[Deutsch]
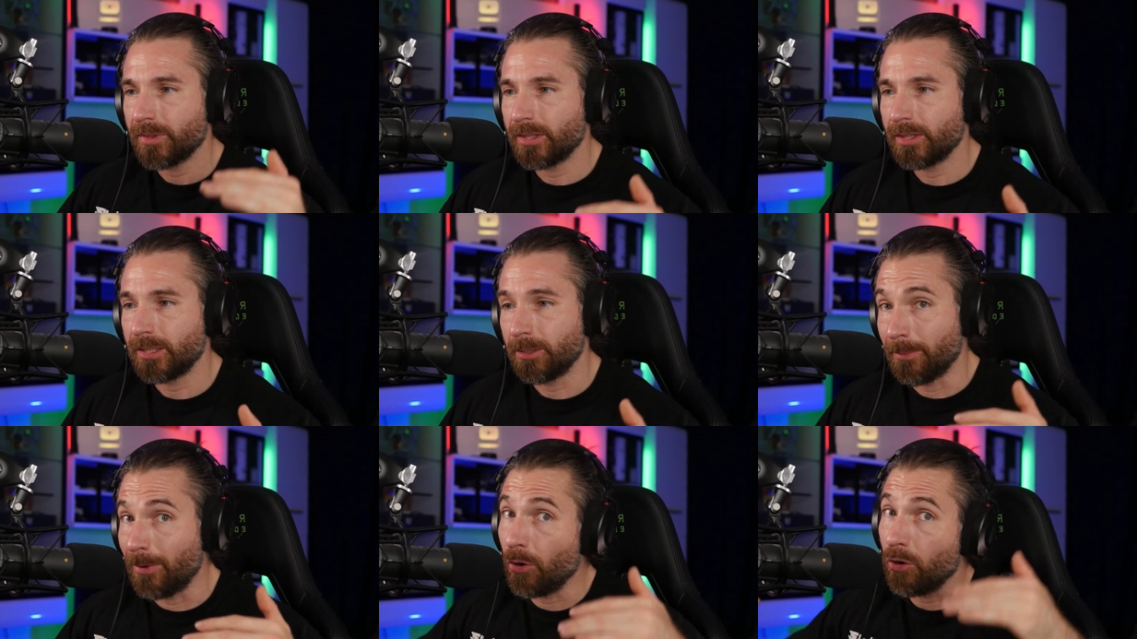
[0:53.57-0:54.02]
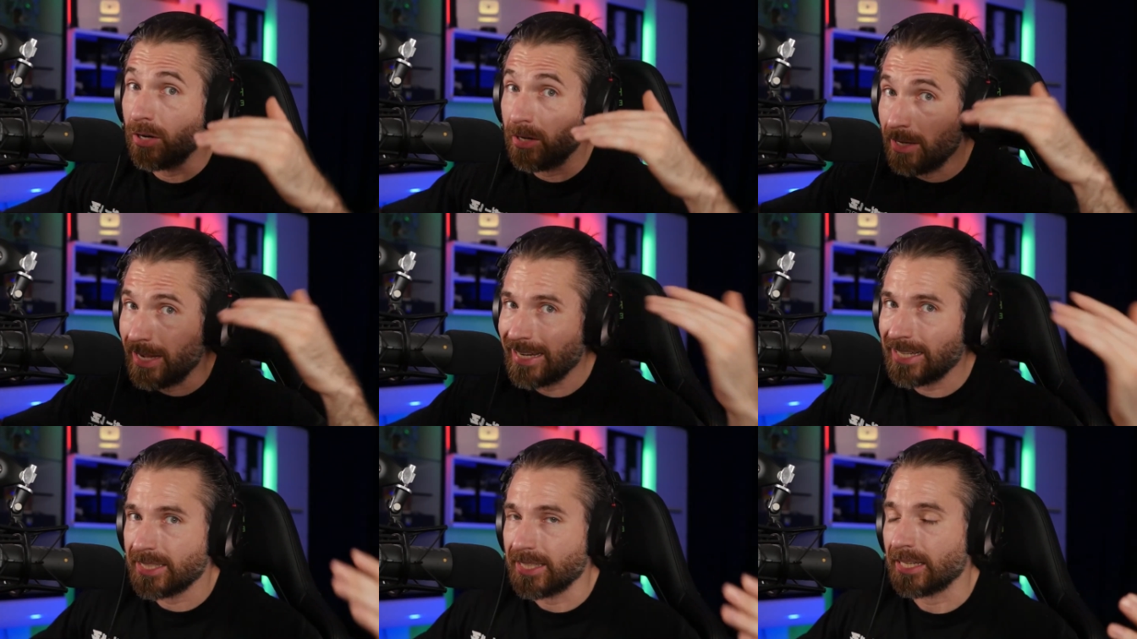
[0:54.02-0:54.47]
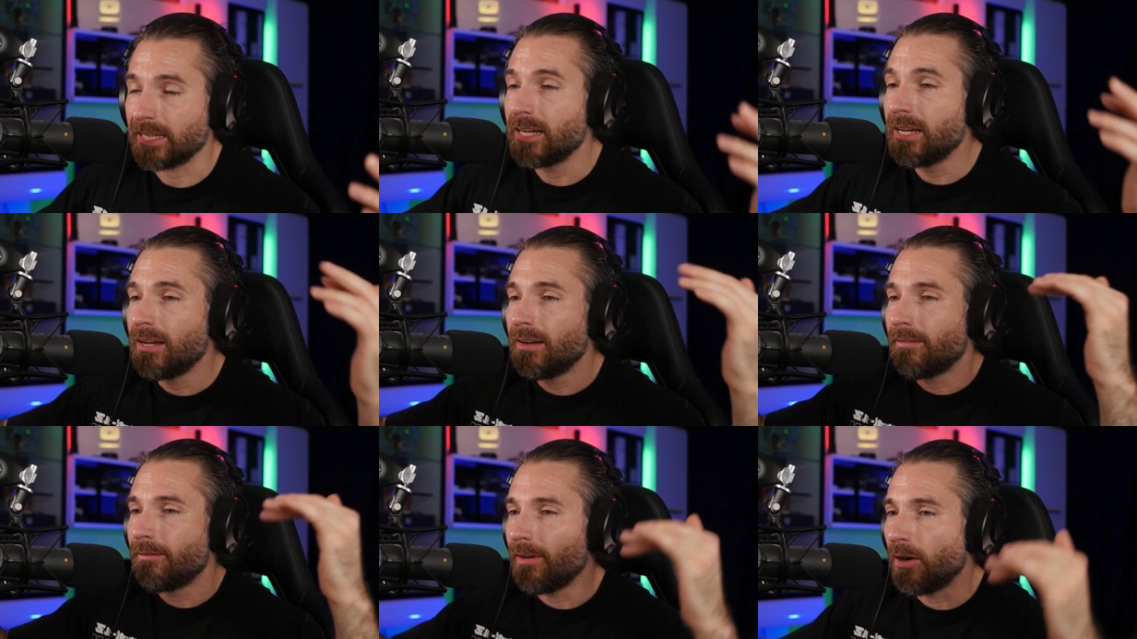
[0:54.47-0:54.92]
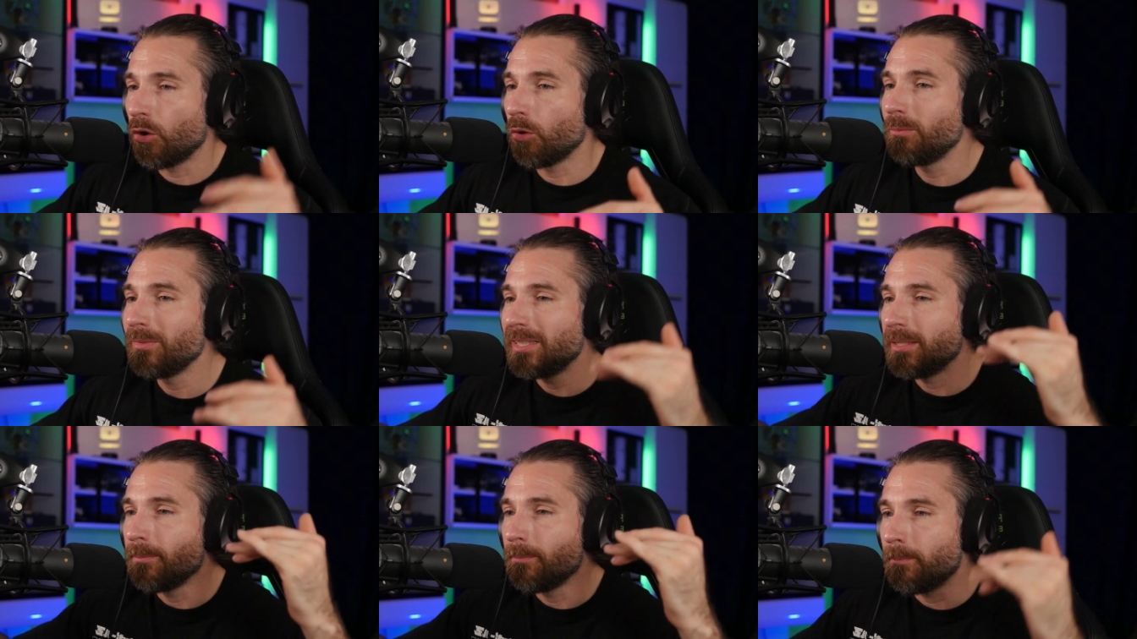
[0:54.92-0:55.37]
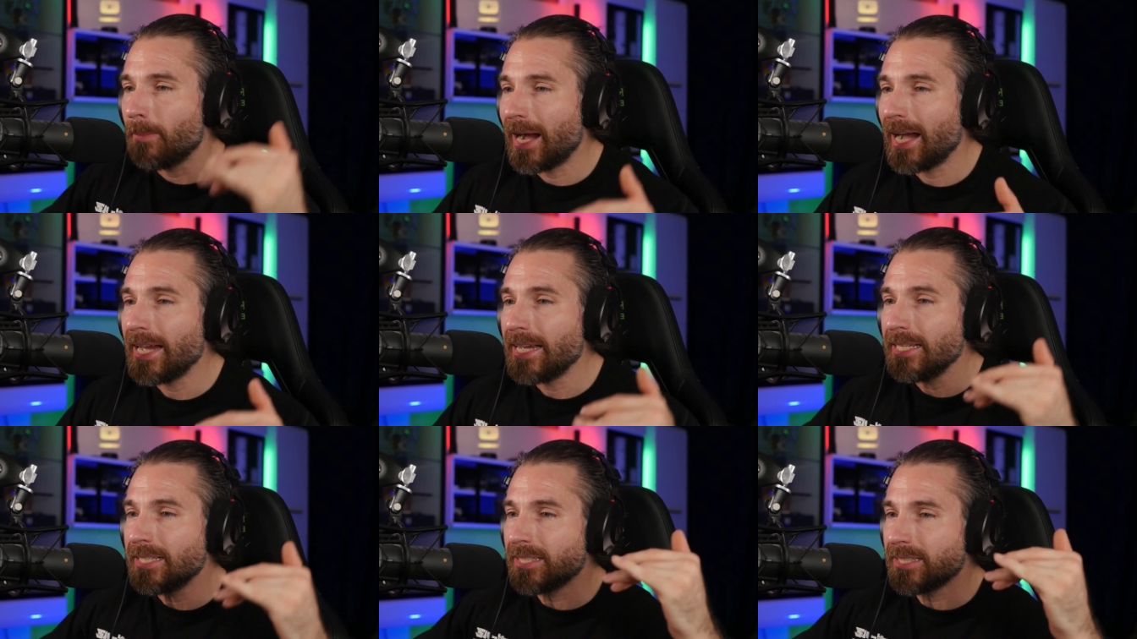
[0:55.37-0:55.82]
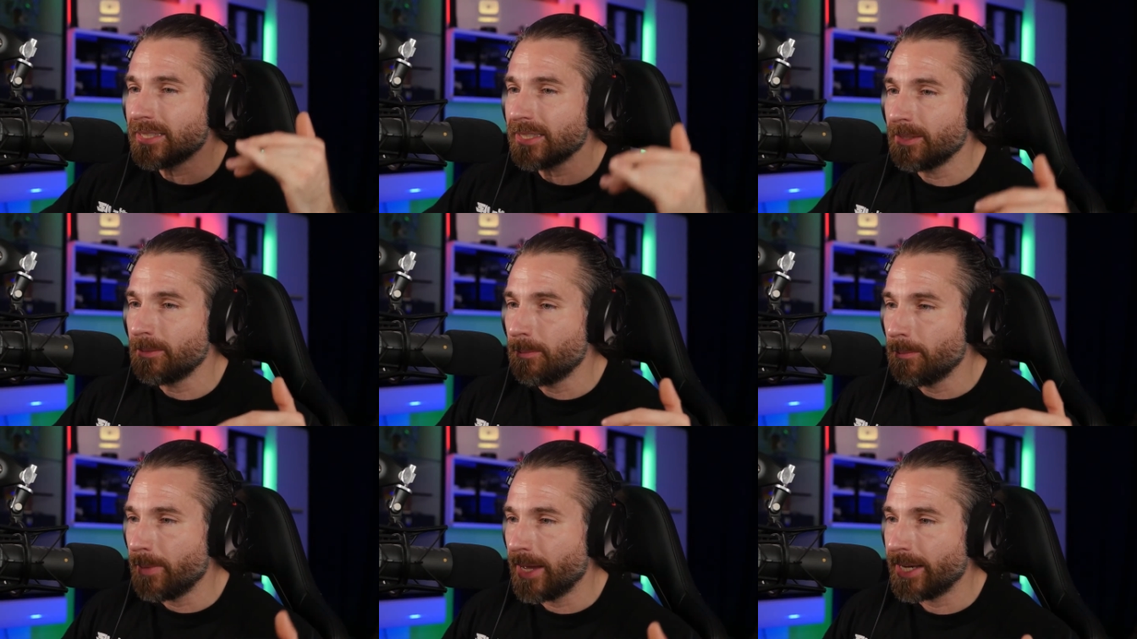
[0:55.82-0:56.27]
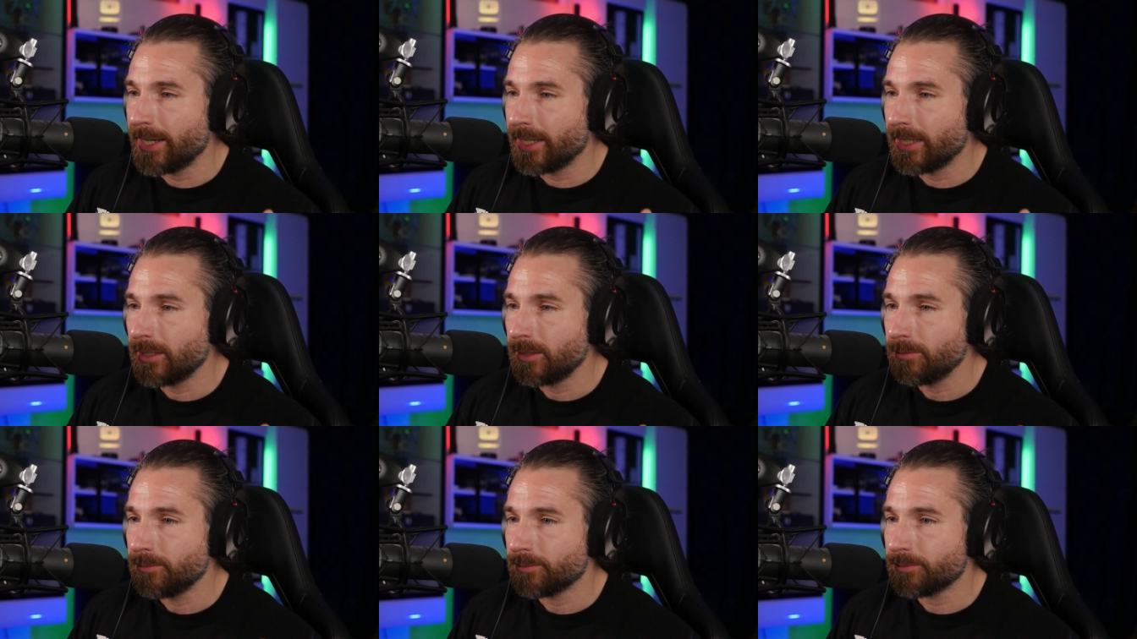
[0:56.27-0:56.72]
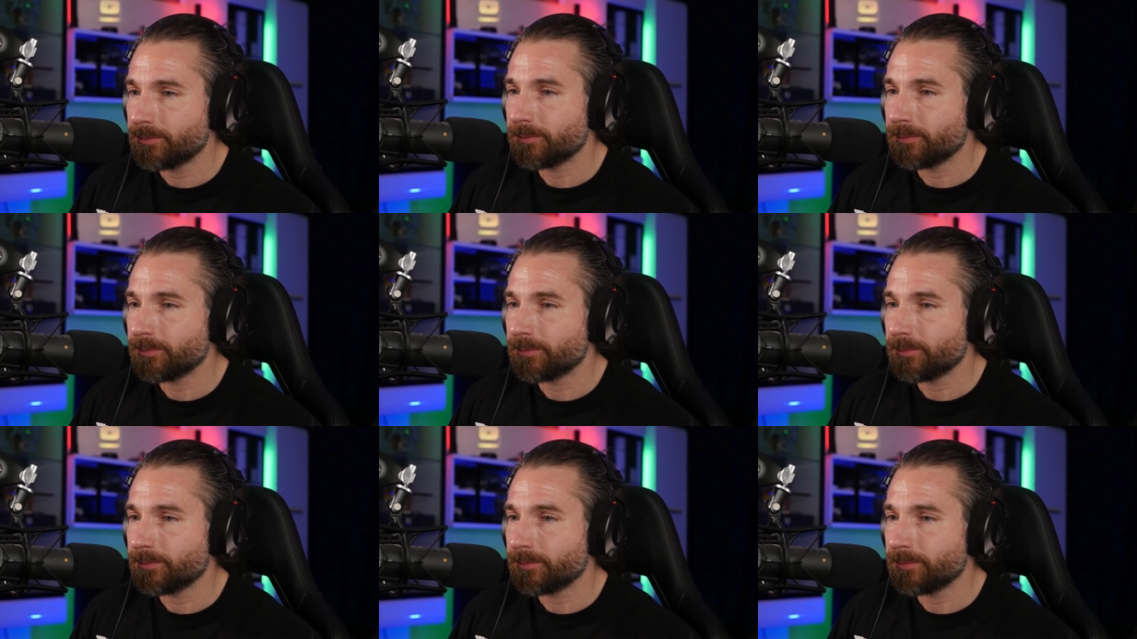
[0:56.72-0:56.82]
die, oder anders gesagt, warum die meisten Männer